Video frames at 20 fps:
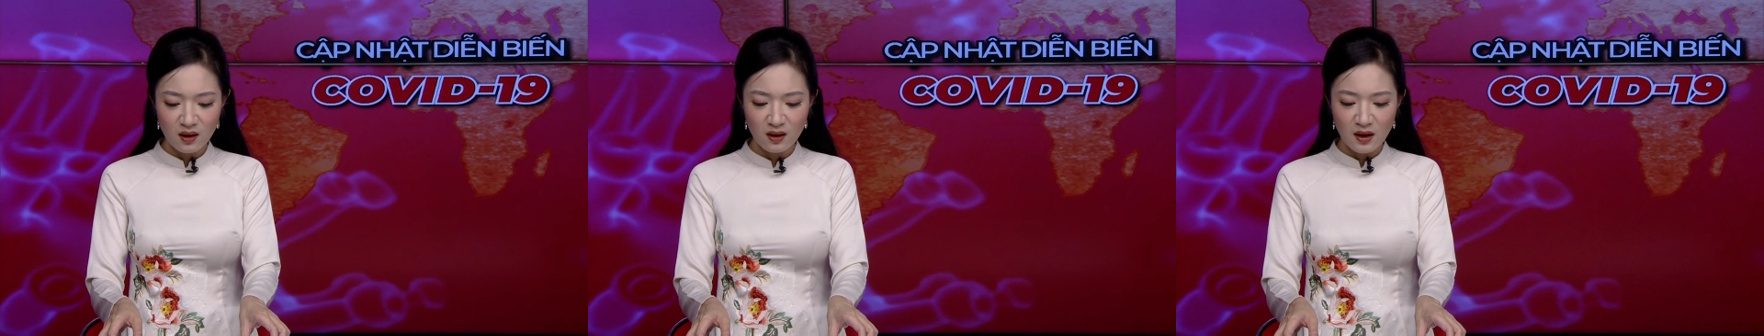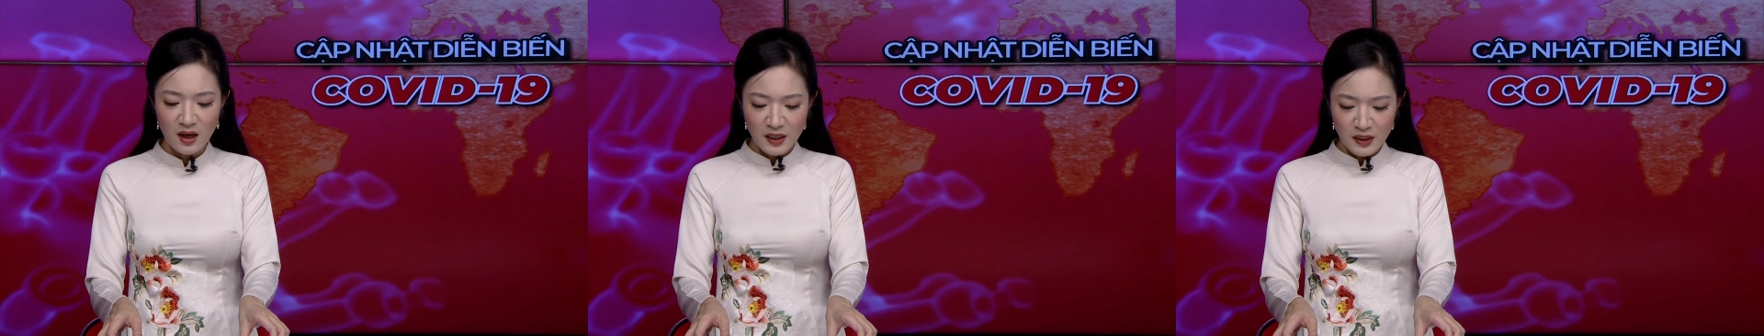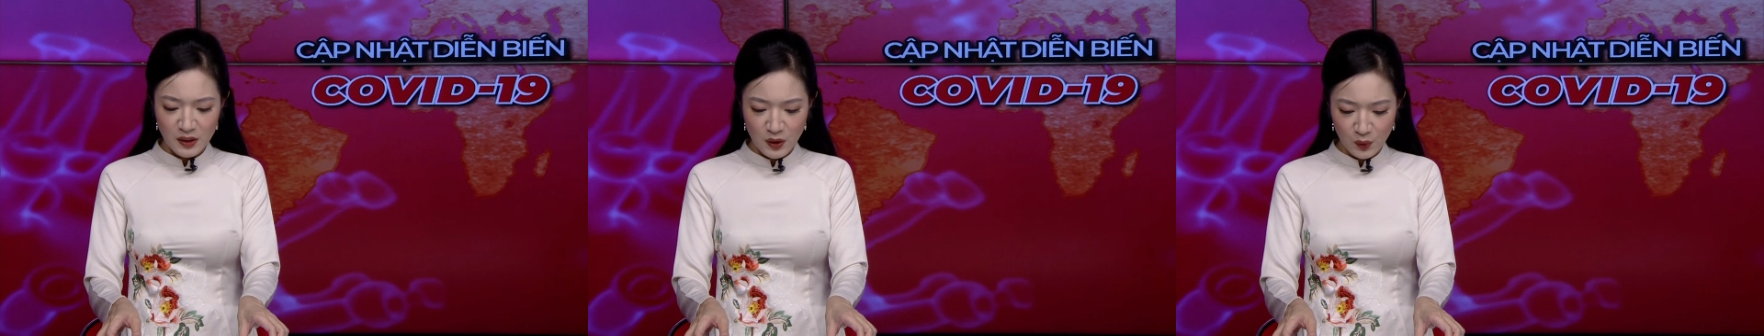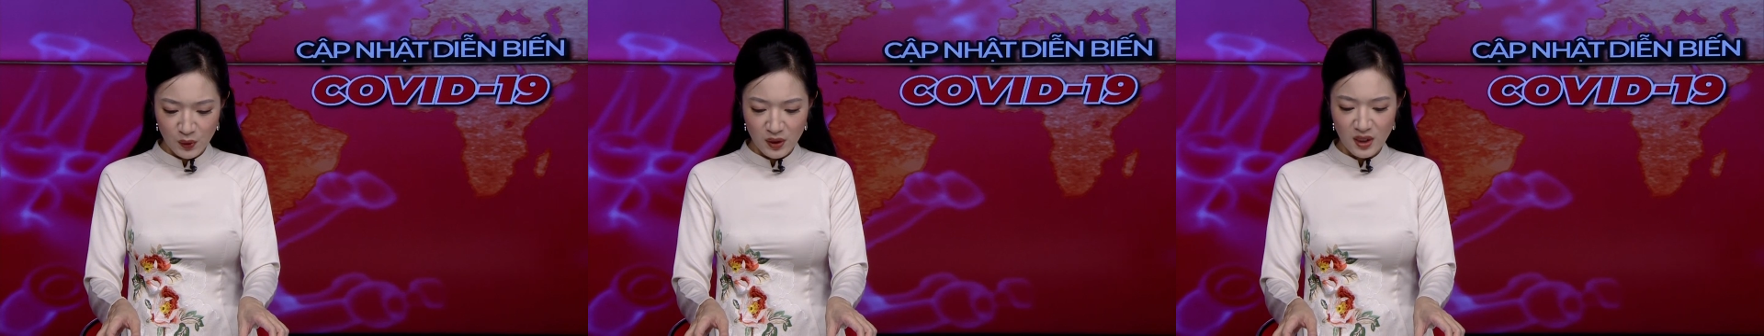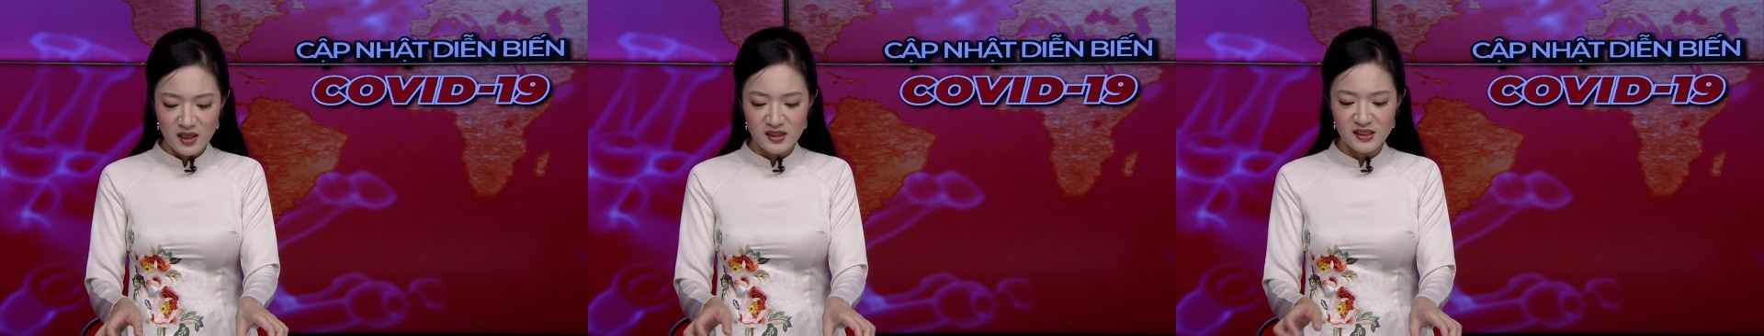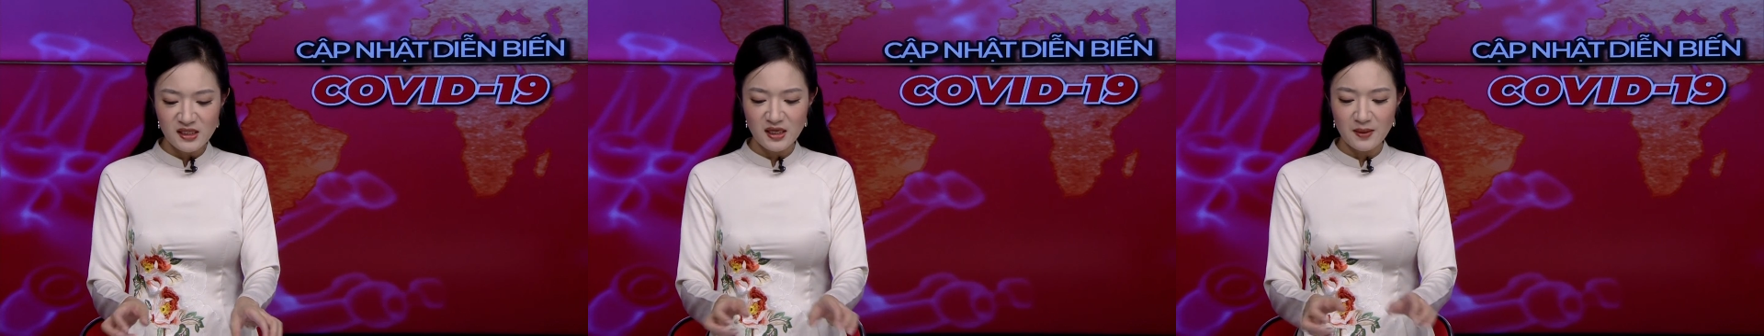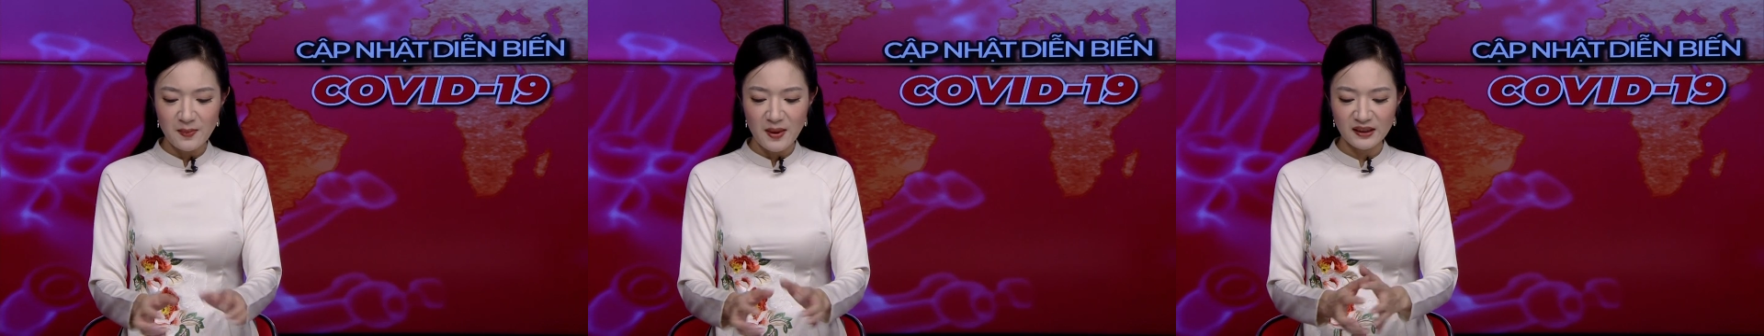nhiều nơi trên địa
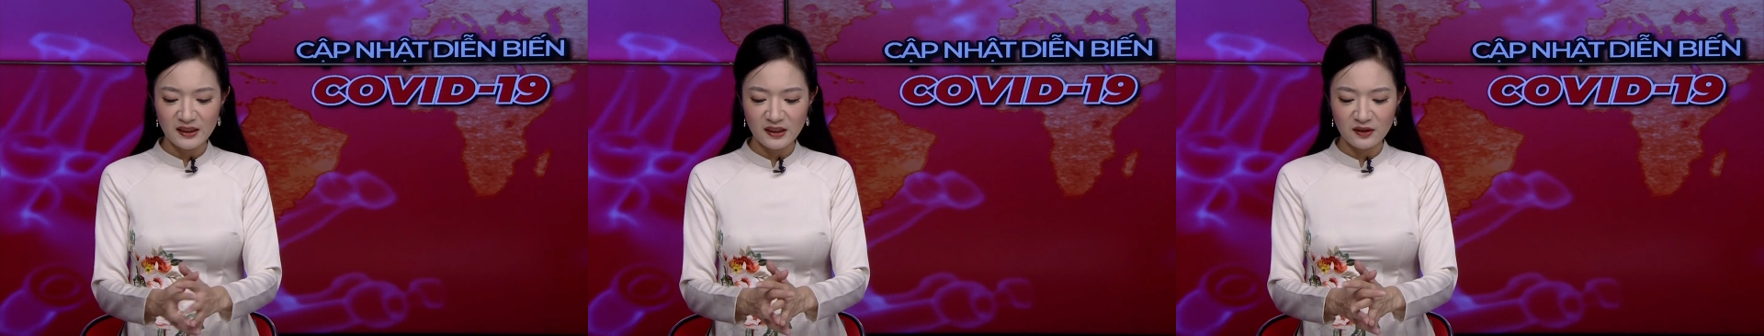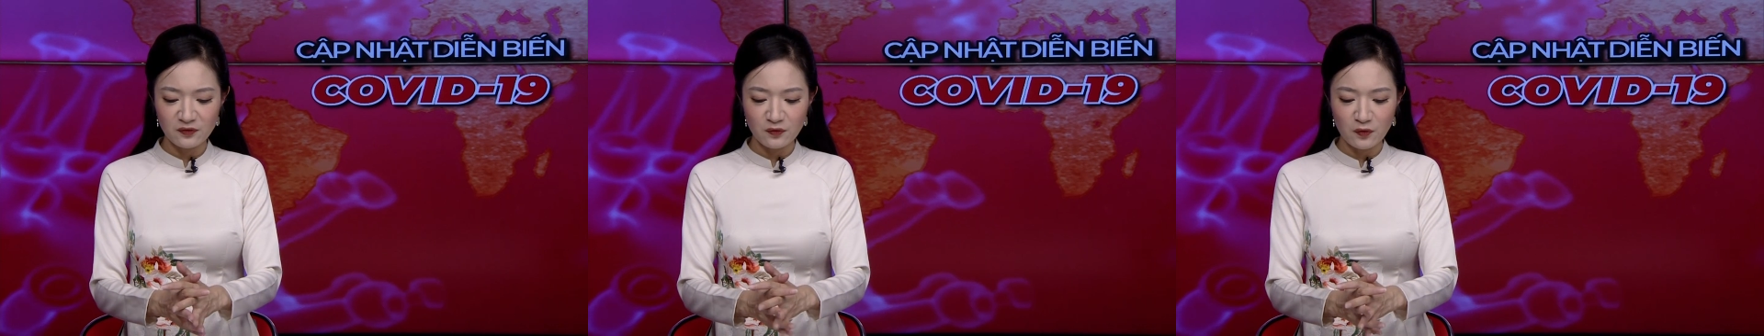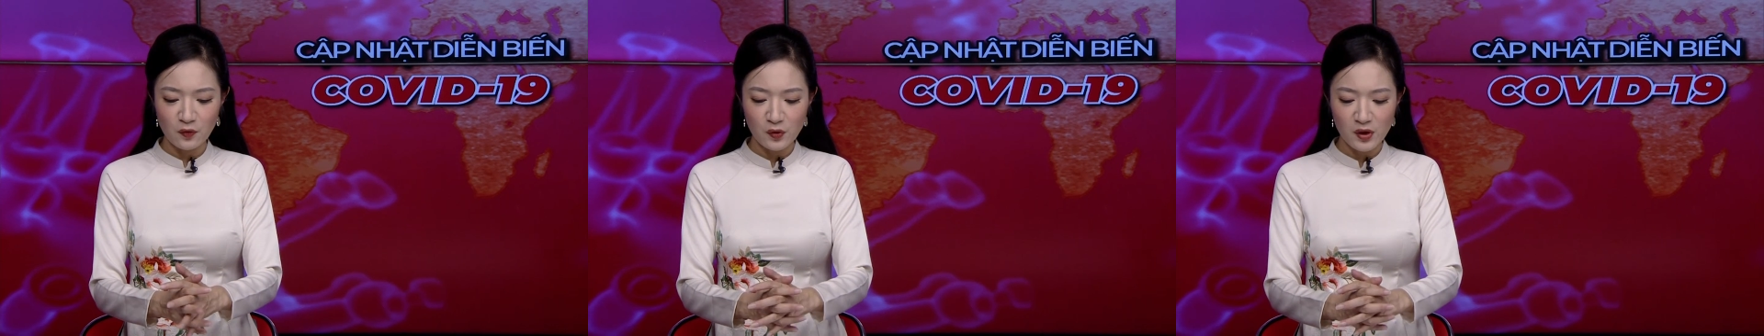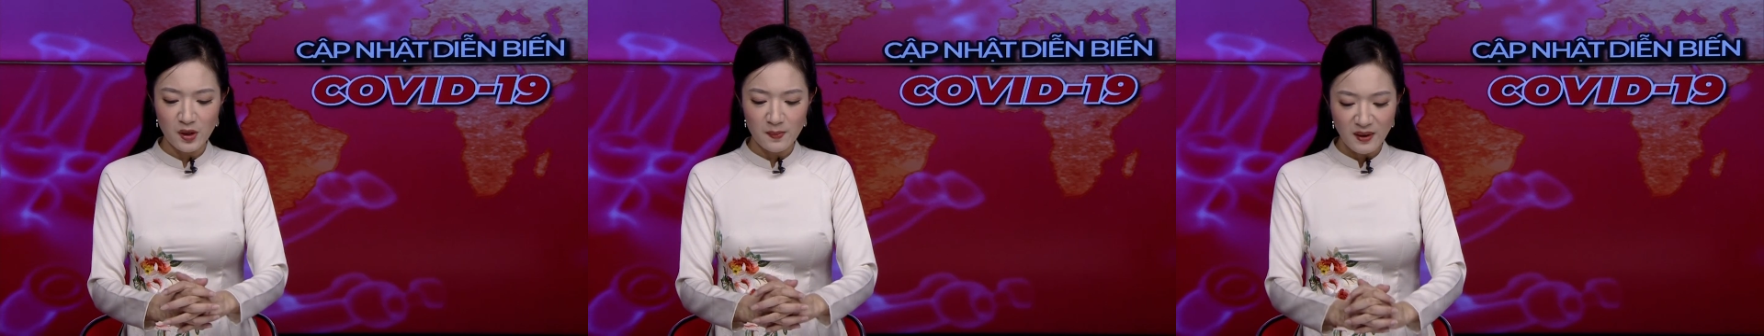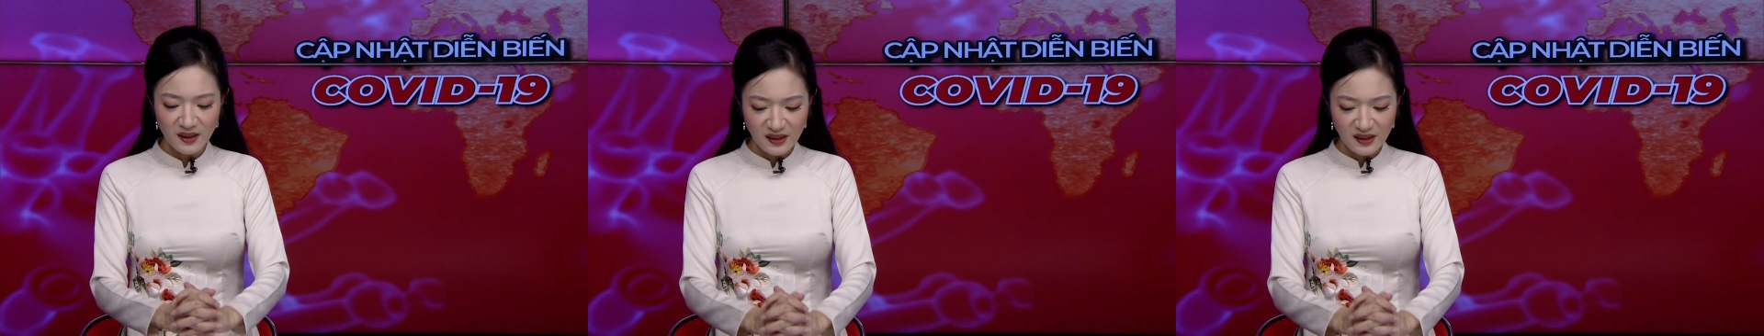bàn thành phố đã bắt